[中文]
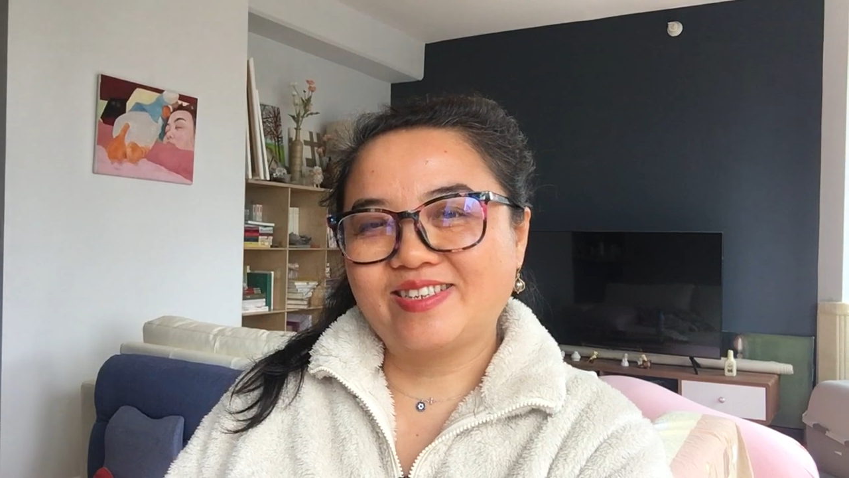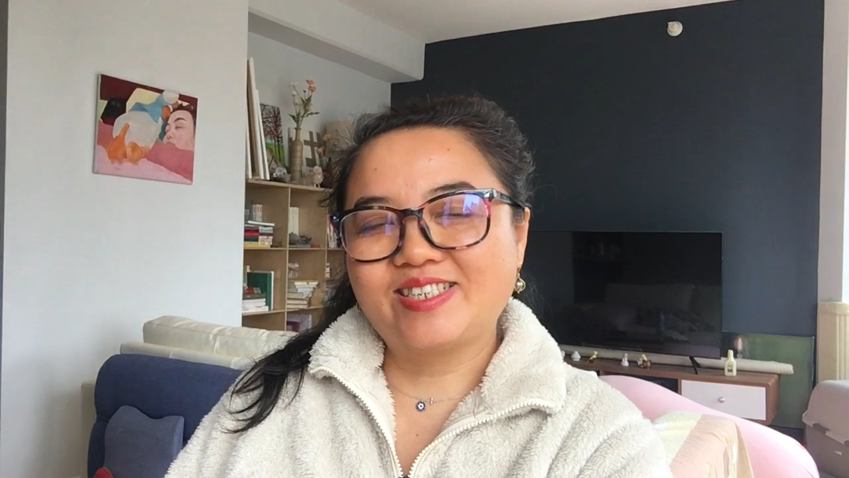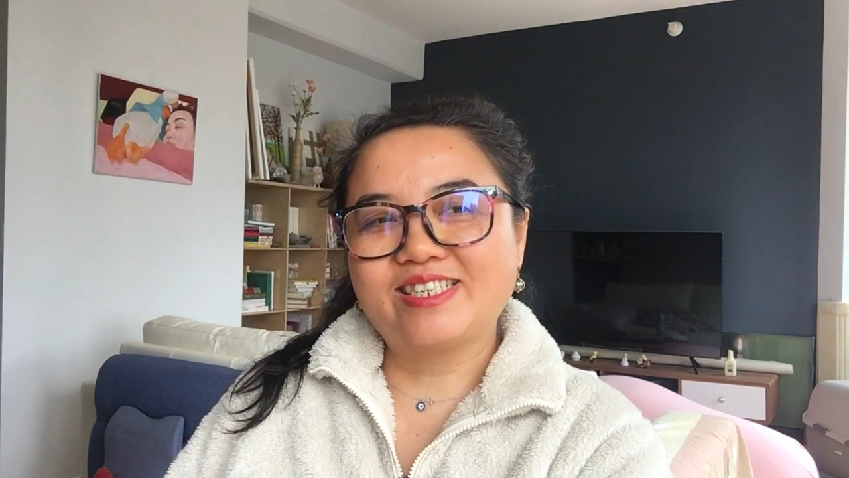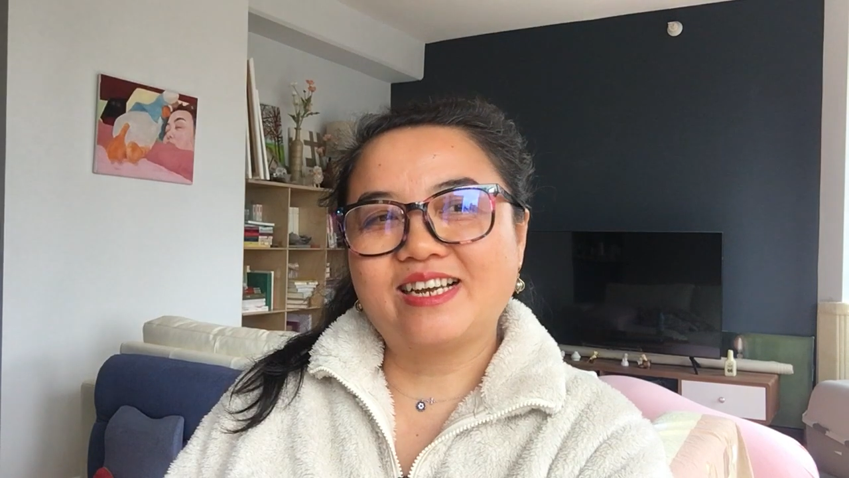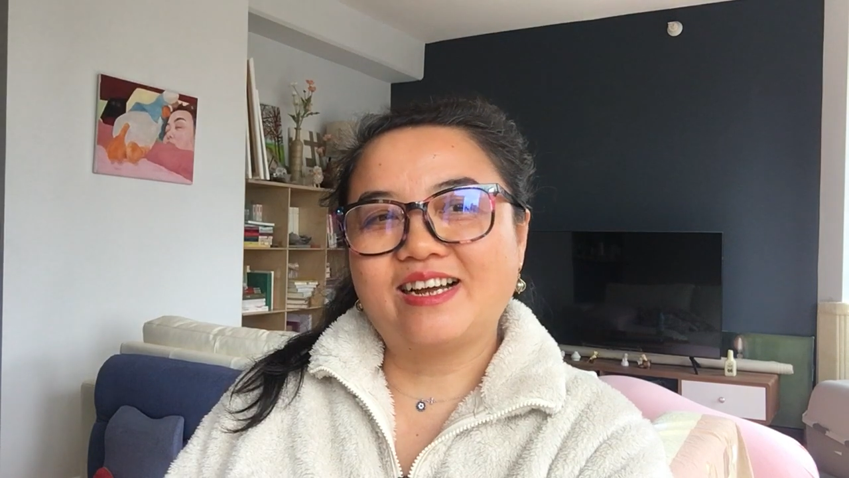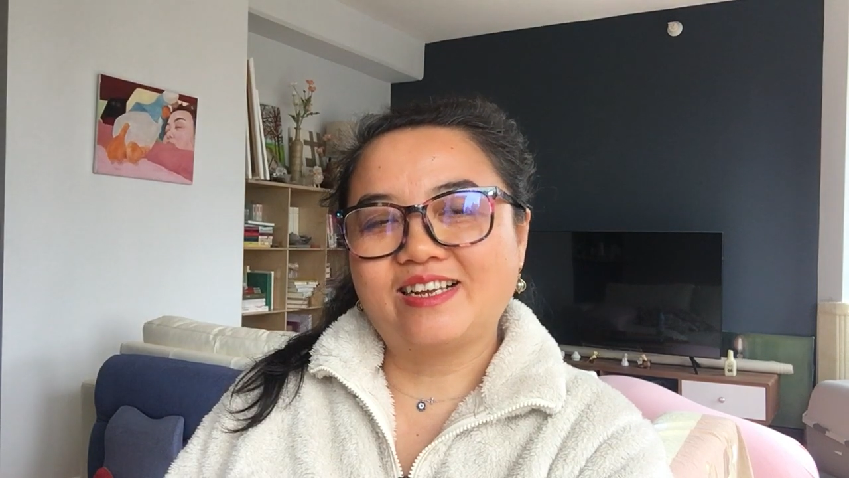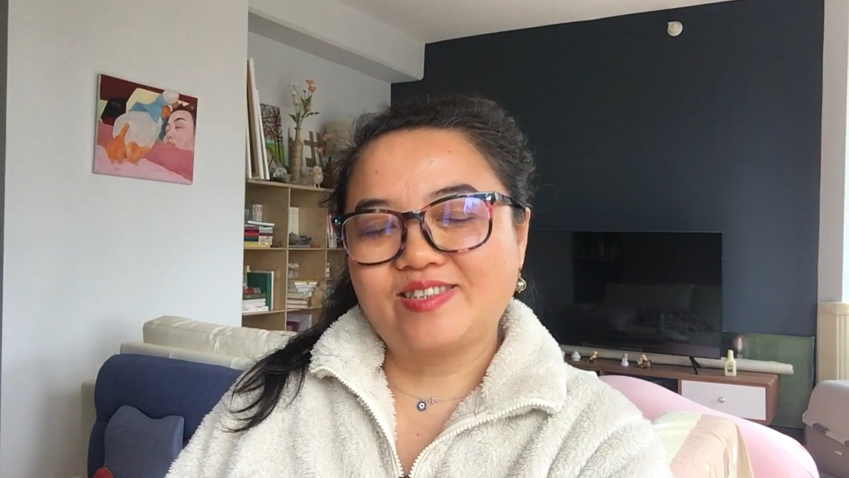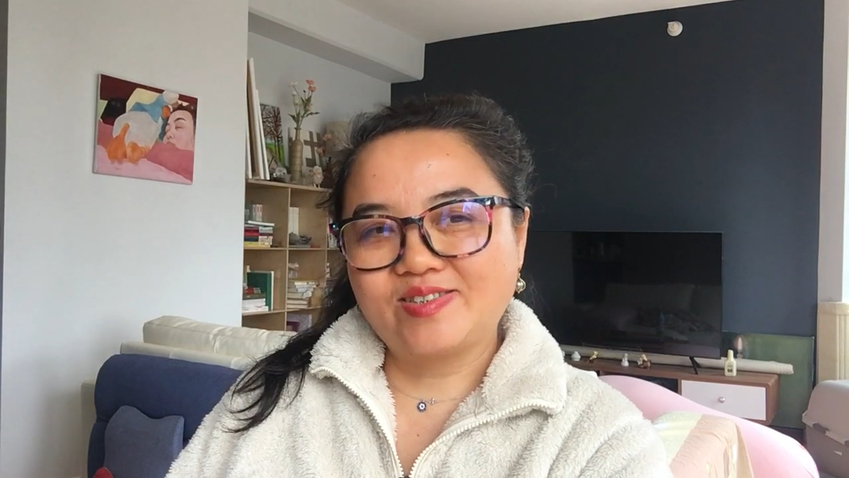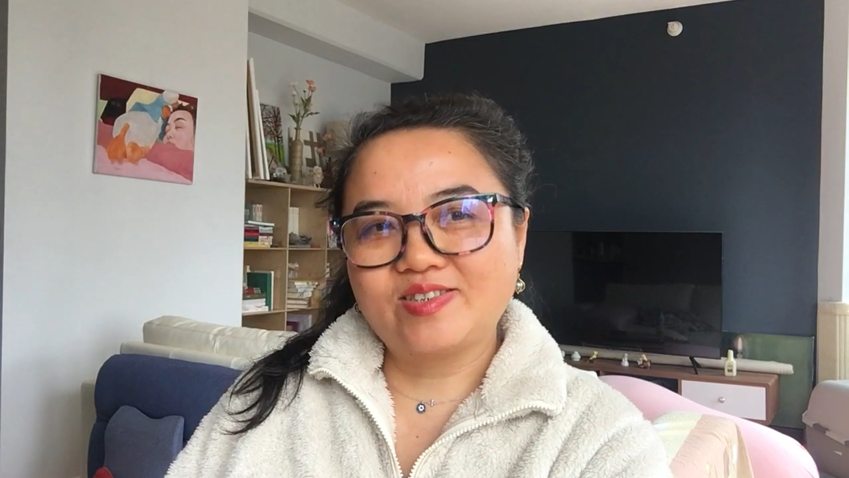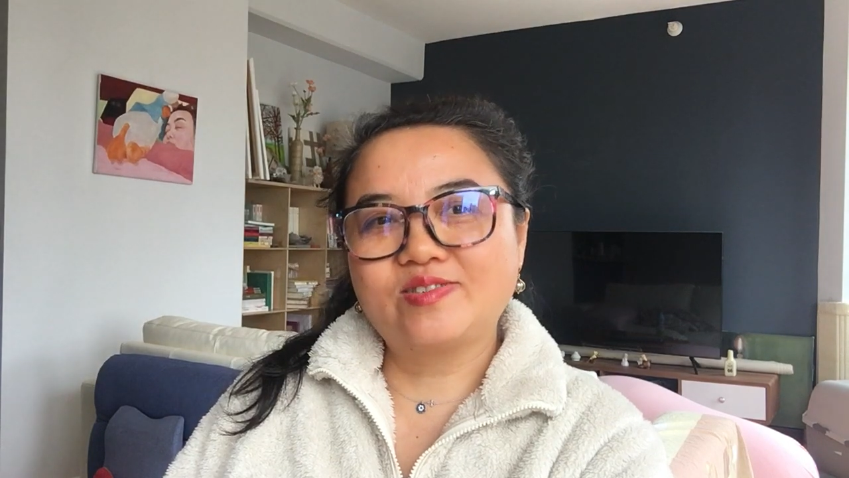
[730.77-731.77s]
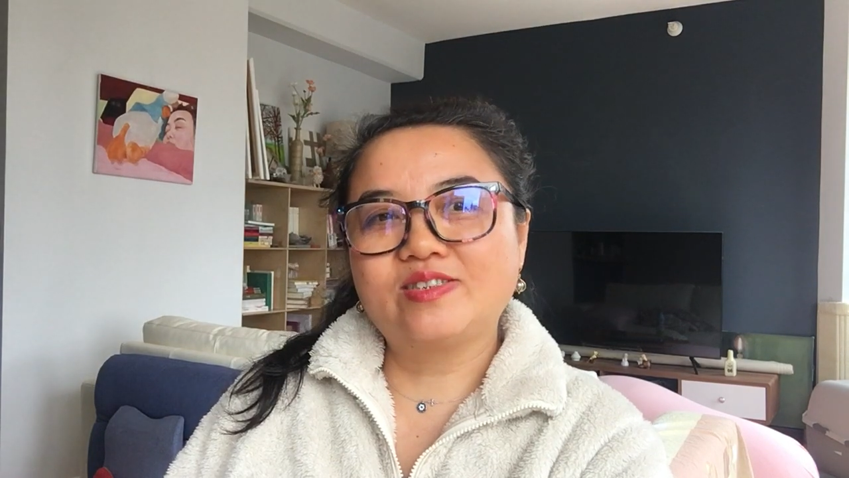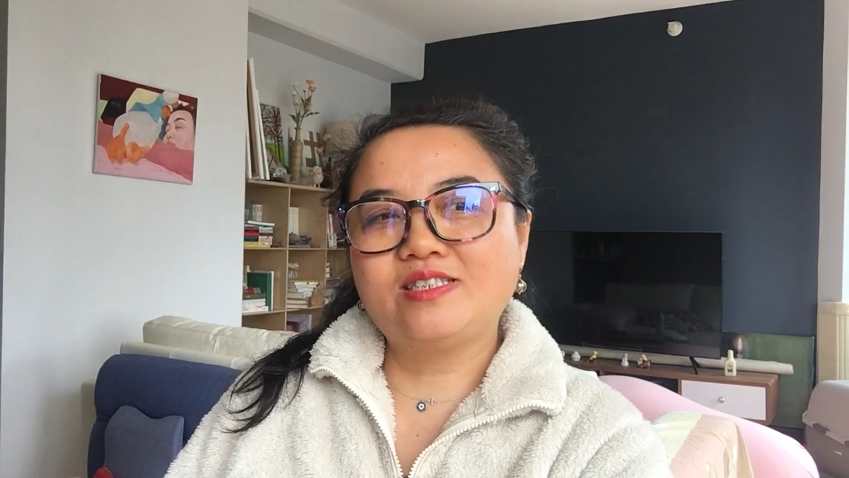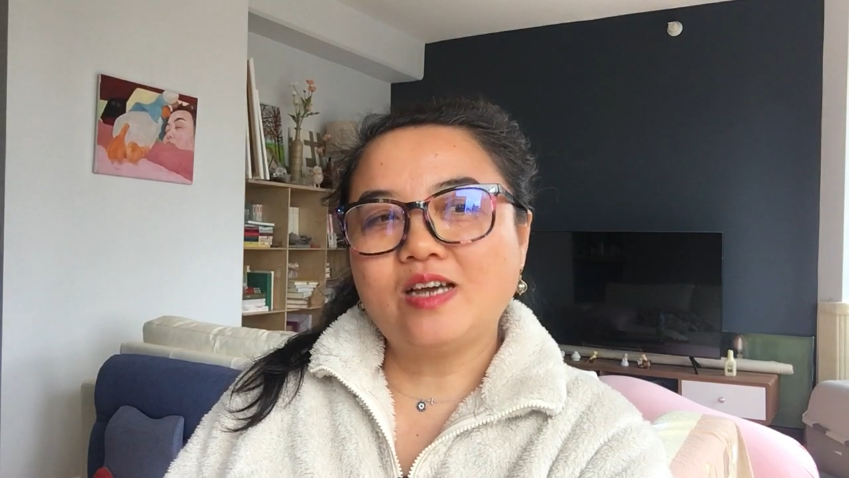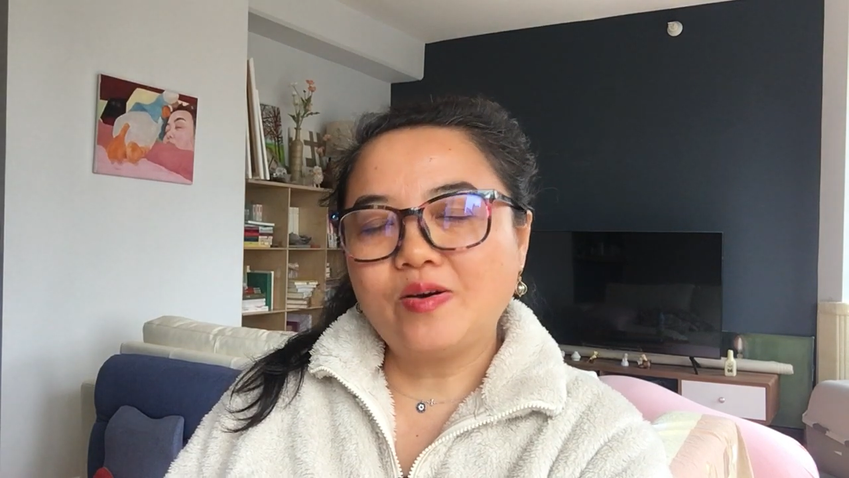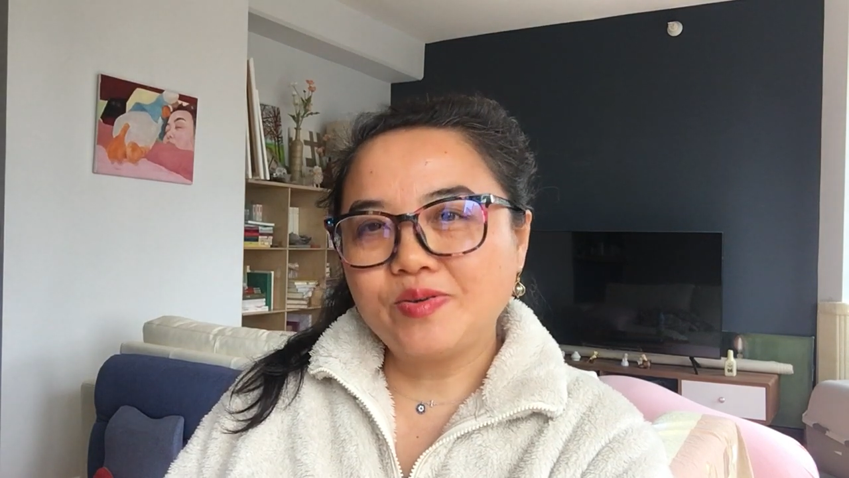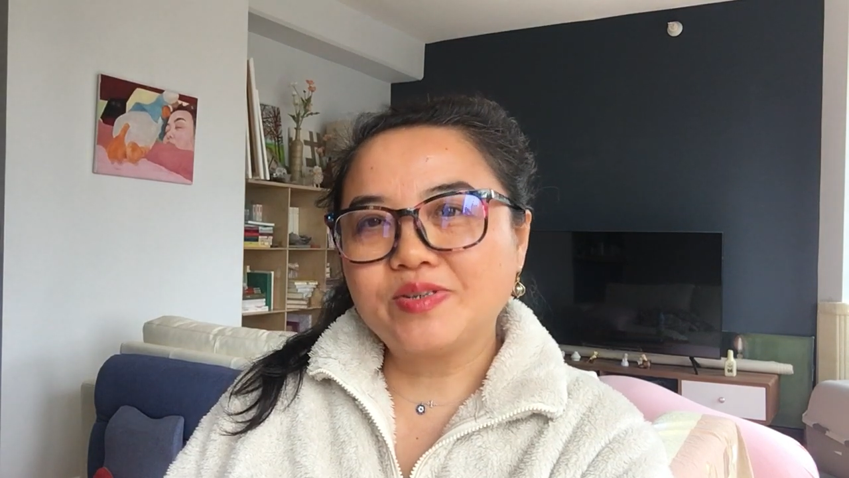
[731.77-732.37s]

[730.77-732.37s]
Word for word: 就是啊，就是说教